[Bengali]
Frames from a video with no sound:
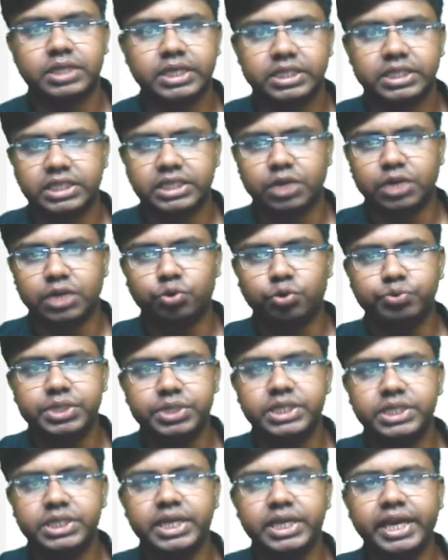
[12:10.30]
যারা
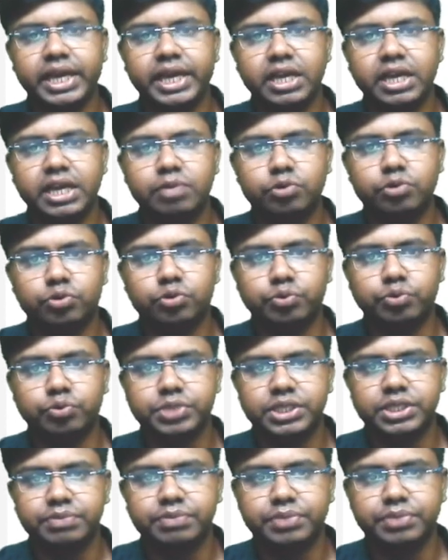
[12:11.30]
ওবিসি এ এবং
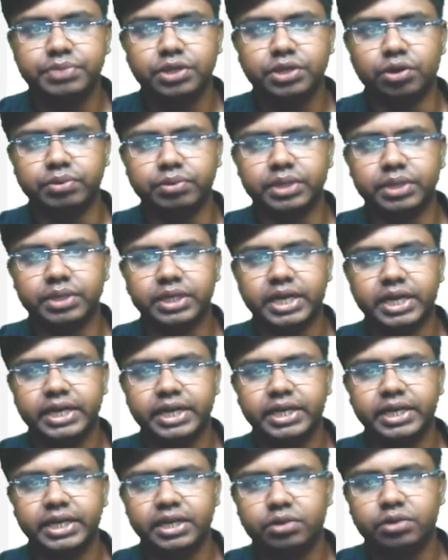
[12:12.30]
ওবিসি বি হবে
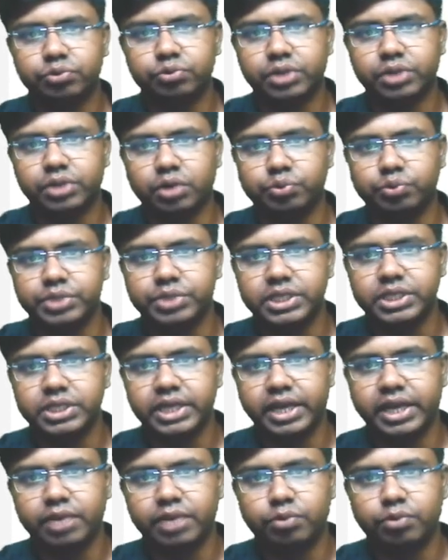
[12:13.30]
ক্যান্ডিডেট টু দ্য ওবিসি
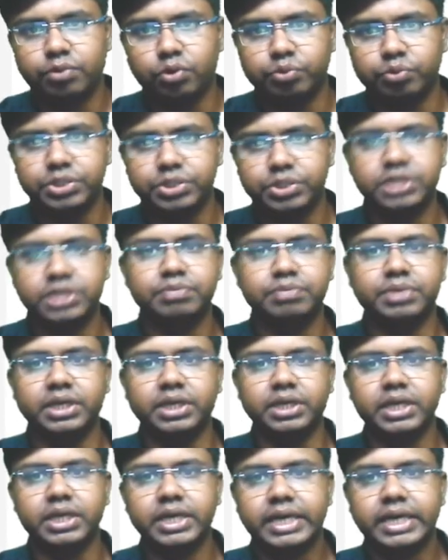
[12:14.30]
এ এবং ওবিসি বি
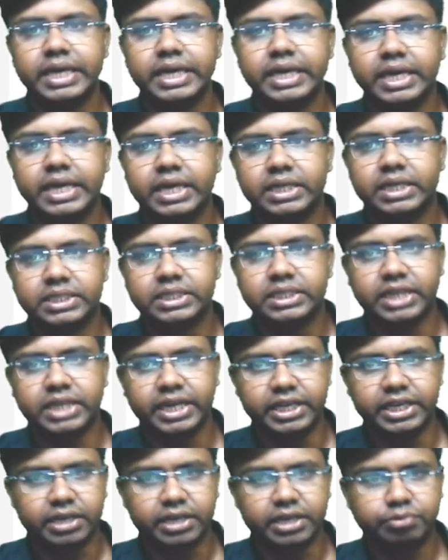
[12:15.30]
যারা
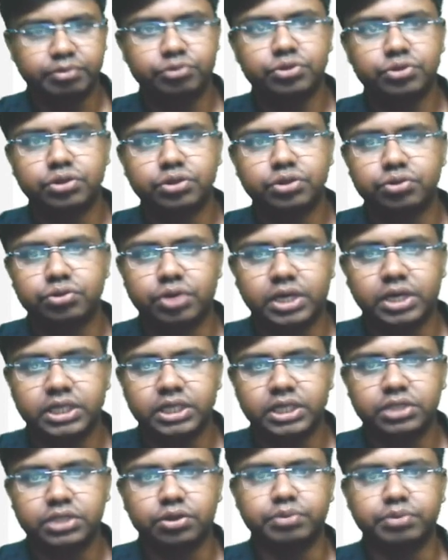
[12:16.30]
ইন্টারভিউর জন্য
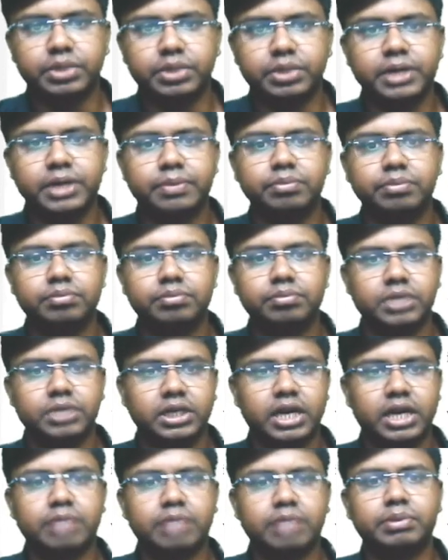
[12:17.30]
শর্টলিস্ট হবে মানে
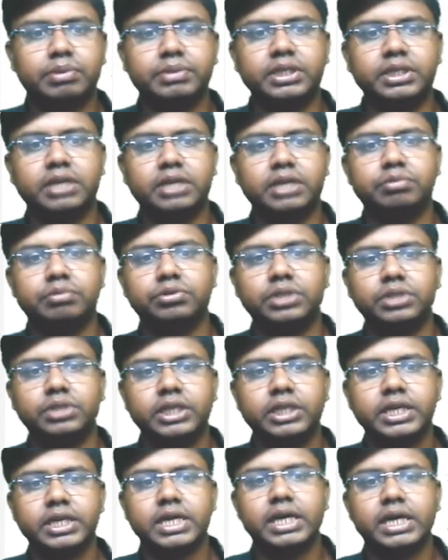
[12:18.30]
ডাক পাবে ইন্টারভিউতে
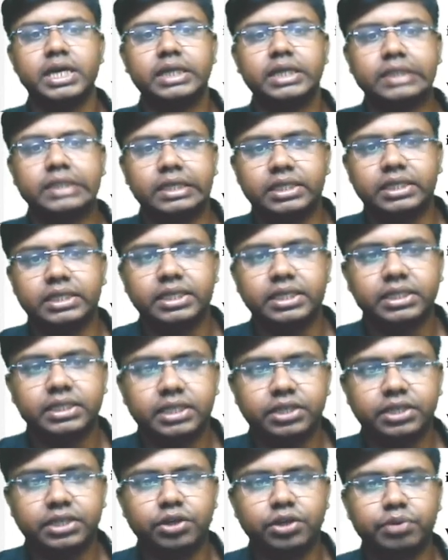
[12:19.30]
তাদের
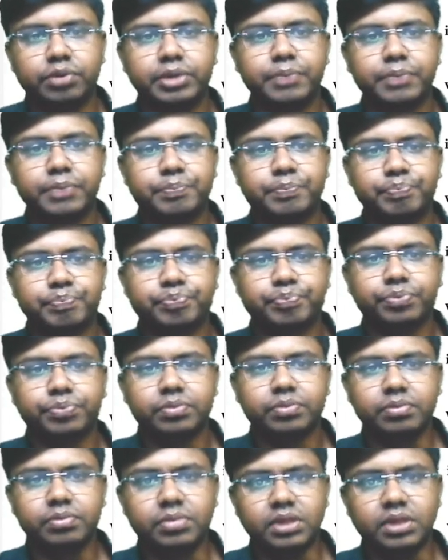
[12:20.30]
ক্ষেত্রে কি হবে
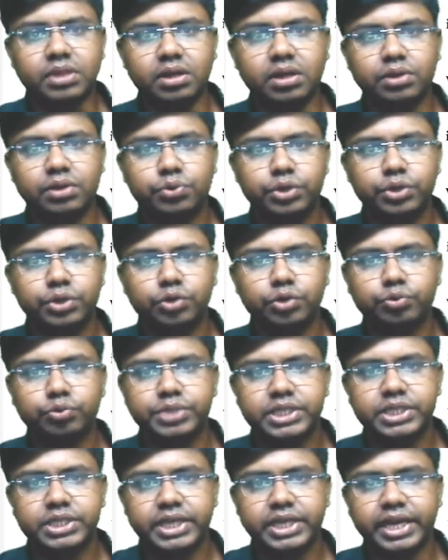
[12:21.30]
ওই
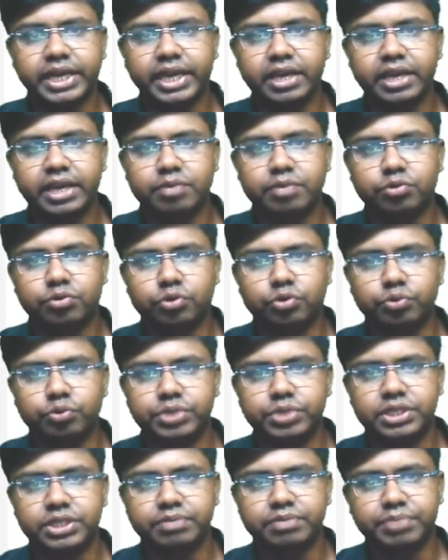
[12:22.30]
ওবিসি এ এবং
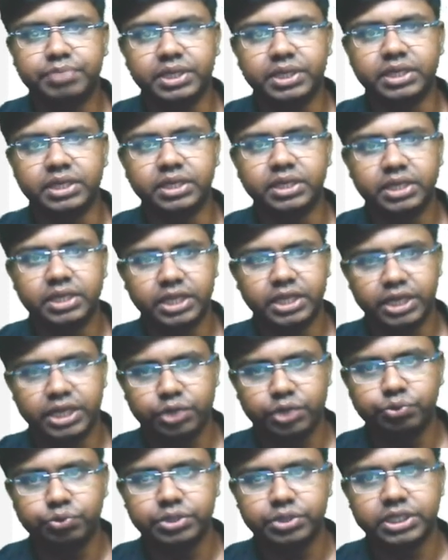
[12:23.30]
ওবিসি বি
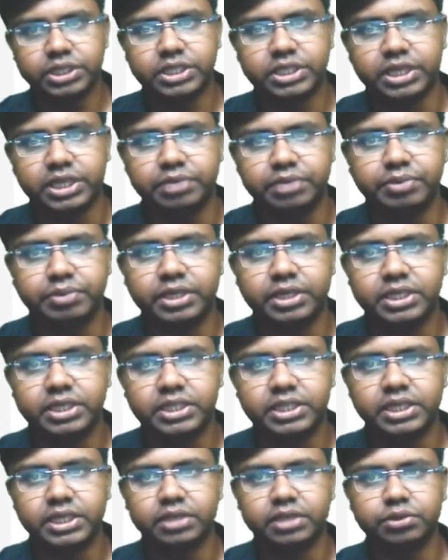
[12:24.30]
রিনিউড যে সার্টিফিকেট
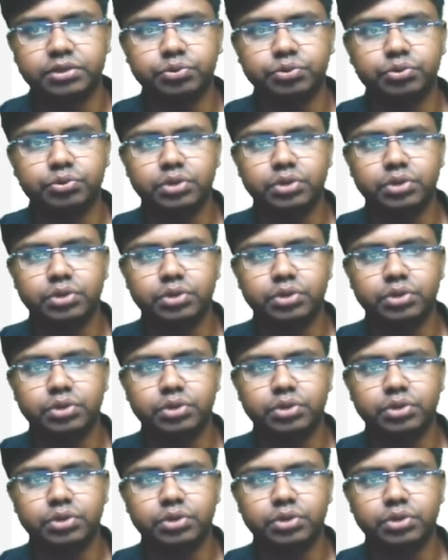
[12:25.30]
সেটা কিন্তু